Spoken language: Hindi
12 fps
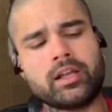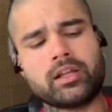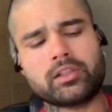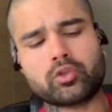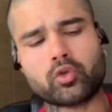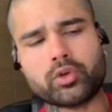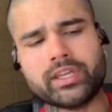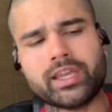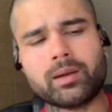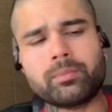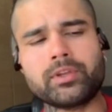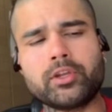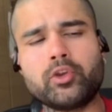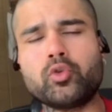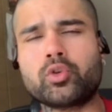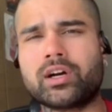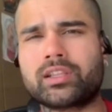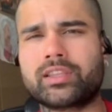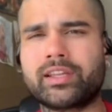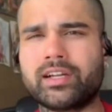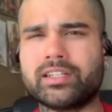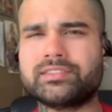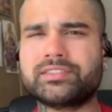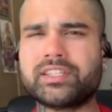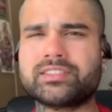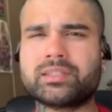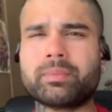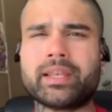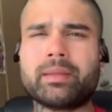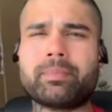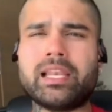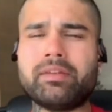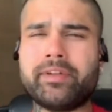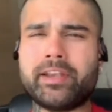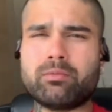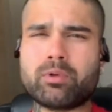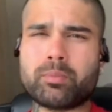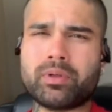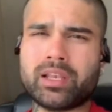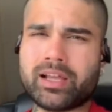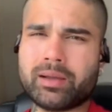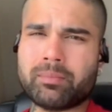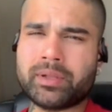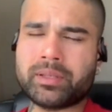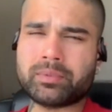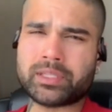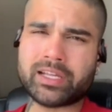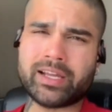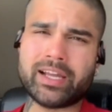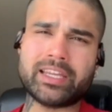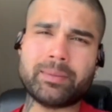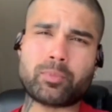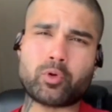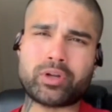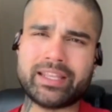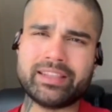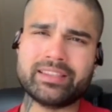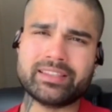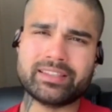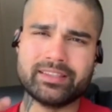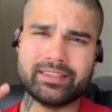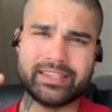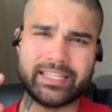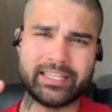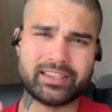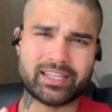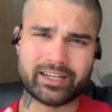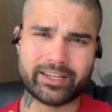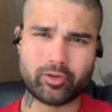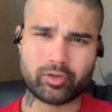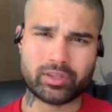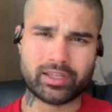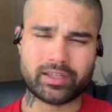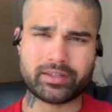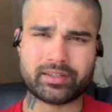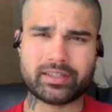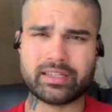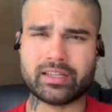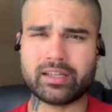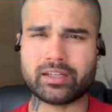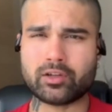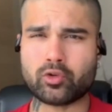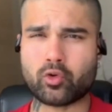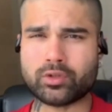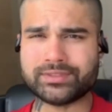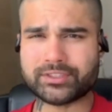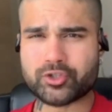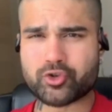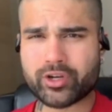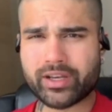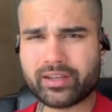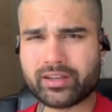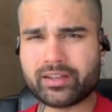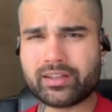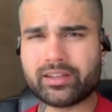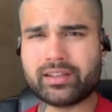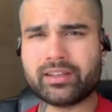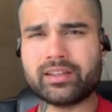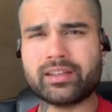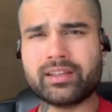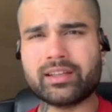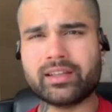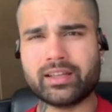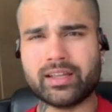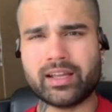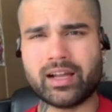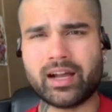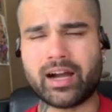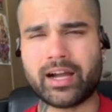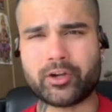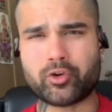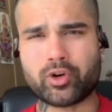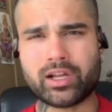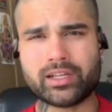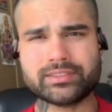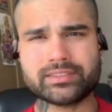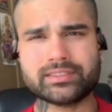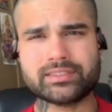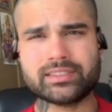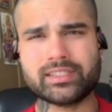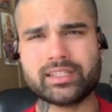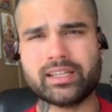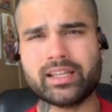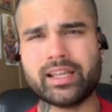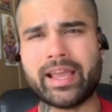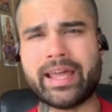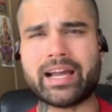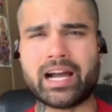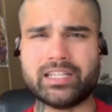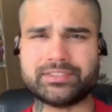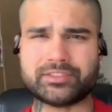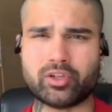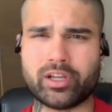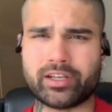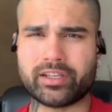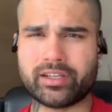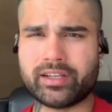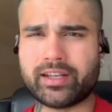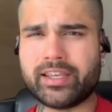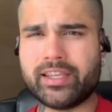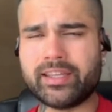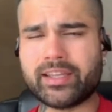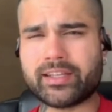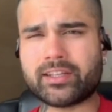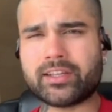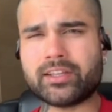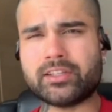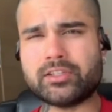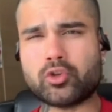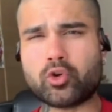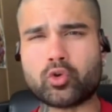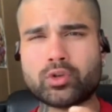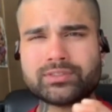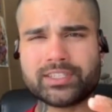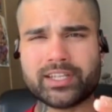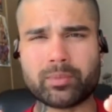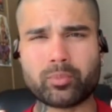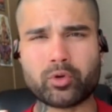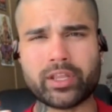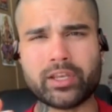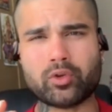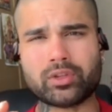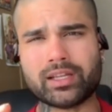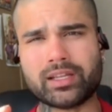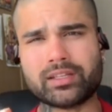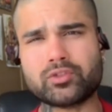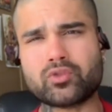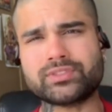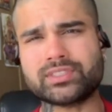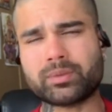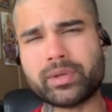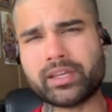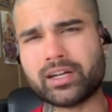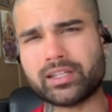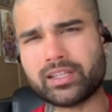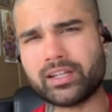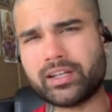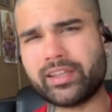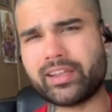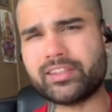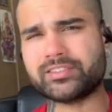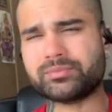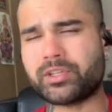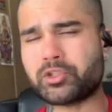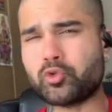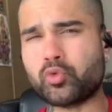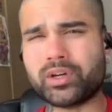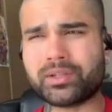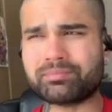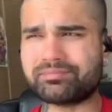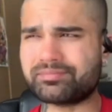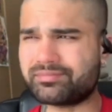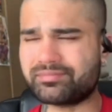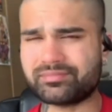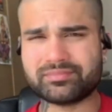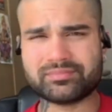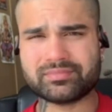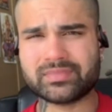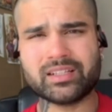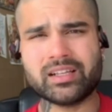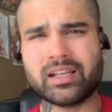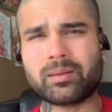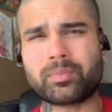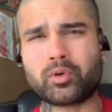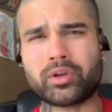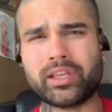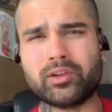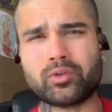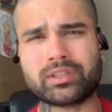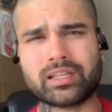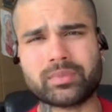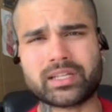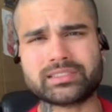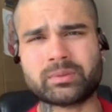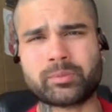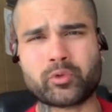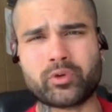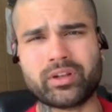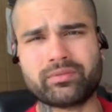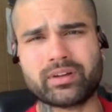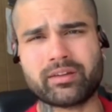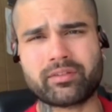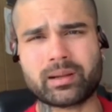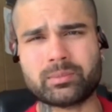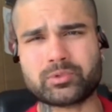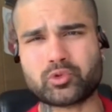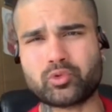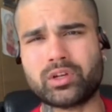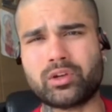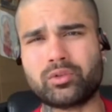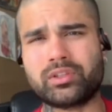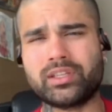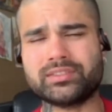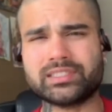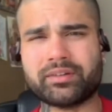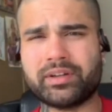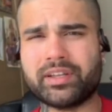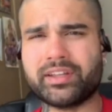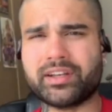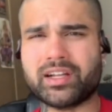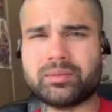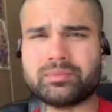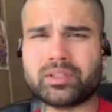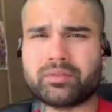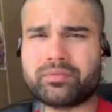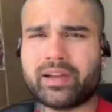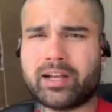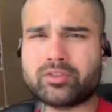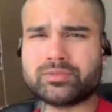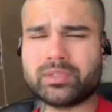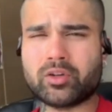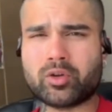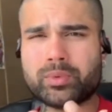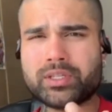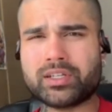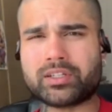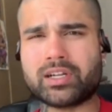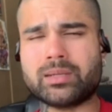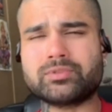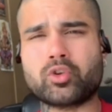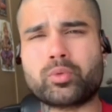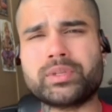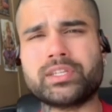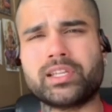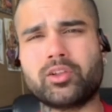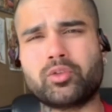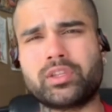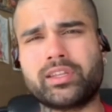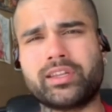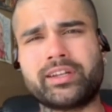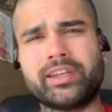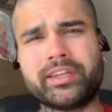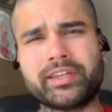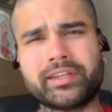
तो ये हम क्यों खाते हैं गाइस जैसे मैंने पहली वीडियो में बताया कि प्रोटीन तीन तरह के होते हैं कॉन्सनट्रेट हाइड्रोलाइज एंड आइसोलेट ठीक है जो कॉन्सनट्रेट प्रोटीन होता है जो सभी खाते हैं ठीक है जिसमें शुगर प्रोटीन होता है मैक्सिमम 25 ग्राम शुगर होती है 70 ग्राम तो फैट उसमें और भी ज़्यादा और भी ज़्यादा होती है ठीक है